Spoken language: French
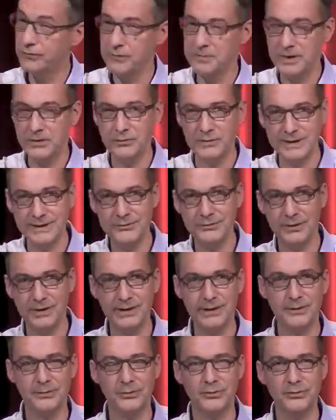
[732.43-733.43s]
fais pas tout
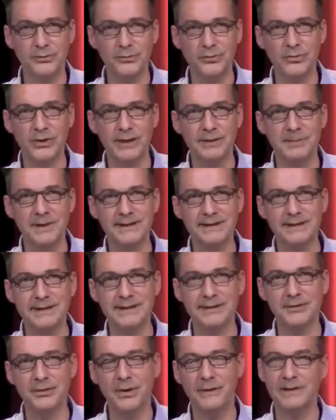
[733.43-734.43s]
l'historique, on, pourrait y passer
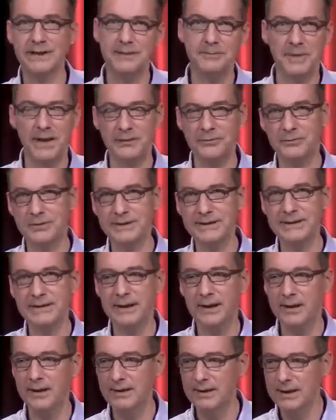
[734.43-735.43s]
des heures avec des ballons,
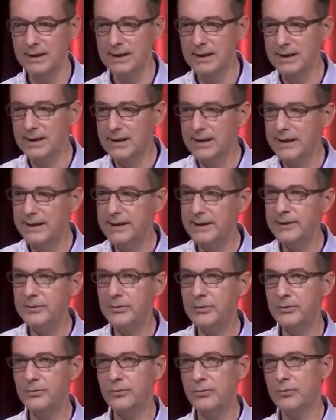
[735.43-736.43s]
etc. Et
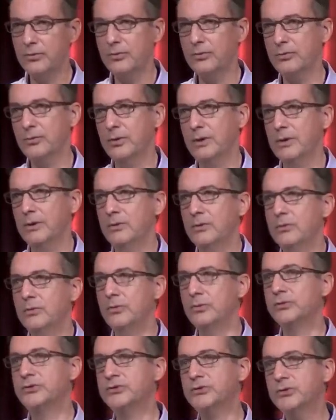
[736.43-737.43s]
le,
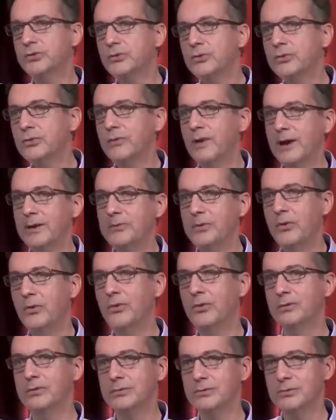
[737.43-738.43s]
saut
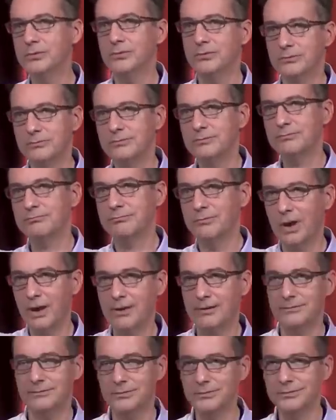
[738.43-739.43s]
vraiment
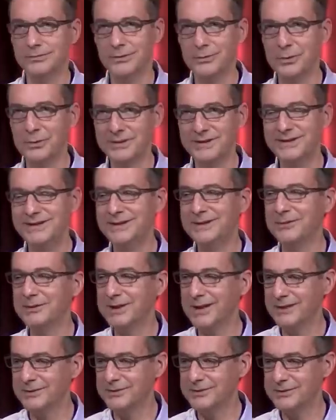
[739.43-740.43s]
quantique, en
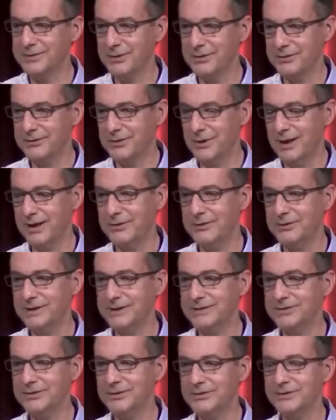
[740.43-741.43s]
quelque sorte, dans la
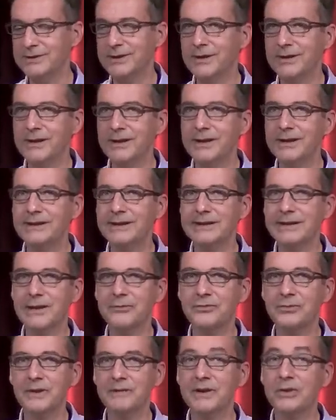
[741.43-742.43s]
connaissance, est
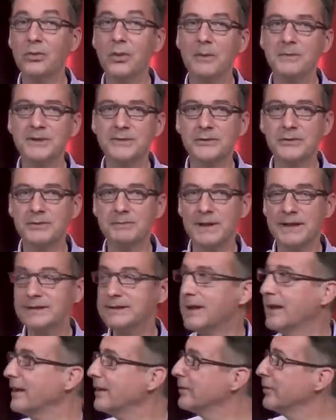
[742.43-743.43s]
intervenu avec trois missions spatiales,